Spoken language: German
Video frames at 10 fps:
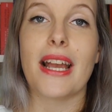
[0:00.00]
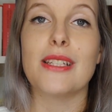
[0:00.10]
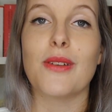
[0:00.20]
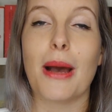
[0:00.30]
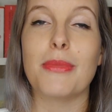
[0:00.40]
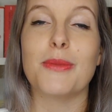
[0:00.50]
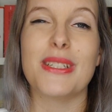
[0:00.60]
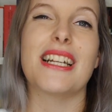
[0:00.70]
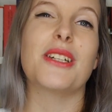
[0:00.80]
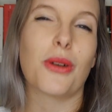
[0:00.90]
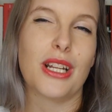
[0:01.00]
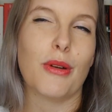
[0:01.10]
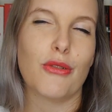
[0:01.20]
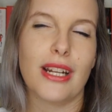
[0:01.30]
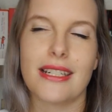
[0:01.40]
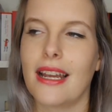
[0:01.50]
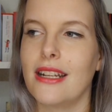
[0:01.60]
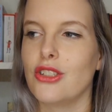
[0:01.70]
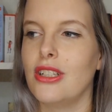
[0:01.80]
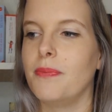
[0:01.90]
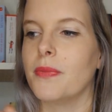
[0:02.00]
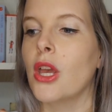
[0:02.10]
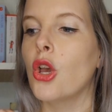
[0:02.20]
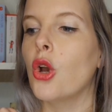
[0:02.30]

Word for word: Also habe ich mich dann doch lieber für Latein entschieden.